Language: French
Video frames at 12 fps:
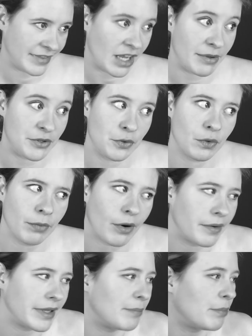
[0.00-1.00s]
Non mais tu
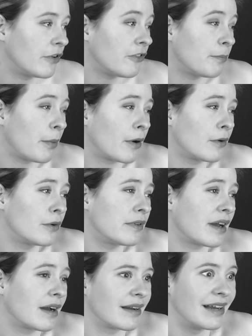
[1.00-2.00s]
comprends, ils peuvent prendre le
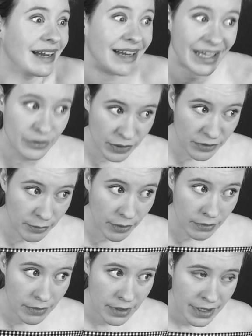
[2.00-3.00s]
train
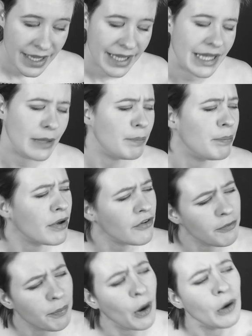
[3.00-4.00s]
gratuitement, ils
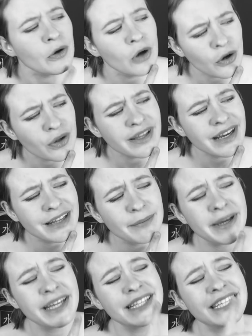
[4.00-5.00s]
peuvent prendre leur retraite
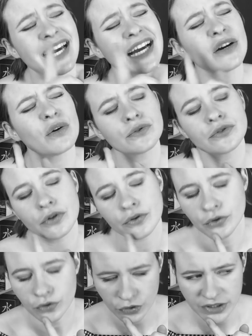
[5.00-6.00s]
après 40 ans
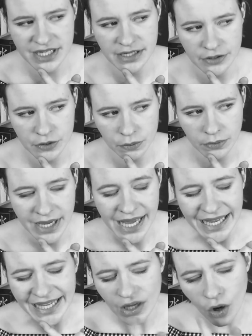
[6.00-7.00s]
de cotisation,
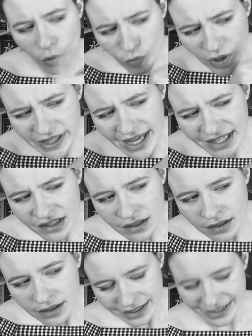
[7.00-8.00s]
et en moyenne,
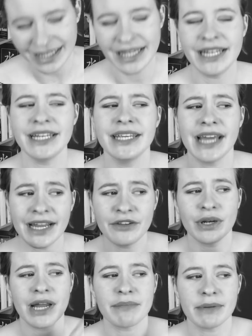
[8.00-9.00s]
ils
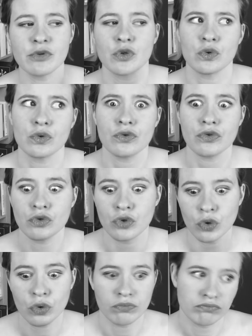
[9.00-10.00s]
gagnent la même chose
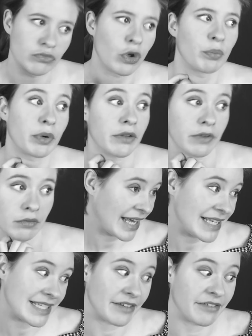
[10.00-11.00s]
que dans le privé.
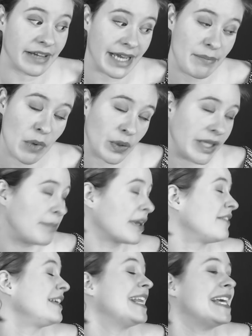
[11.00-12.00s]
C'est vraiment des
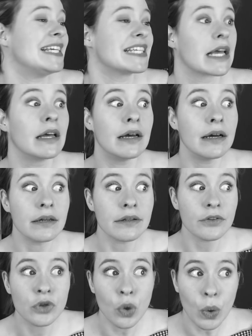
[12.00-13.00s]
privilèges
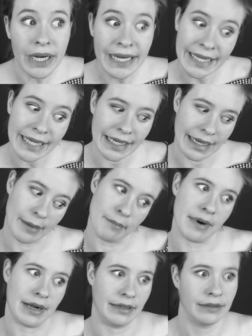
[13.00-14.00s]

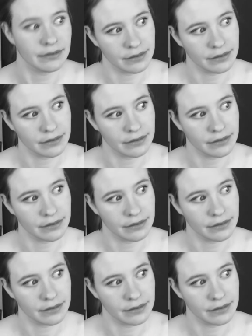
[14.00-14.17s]
intolérables.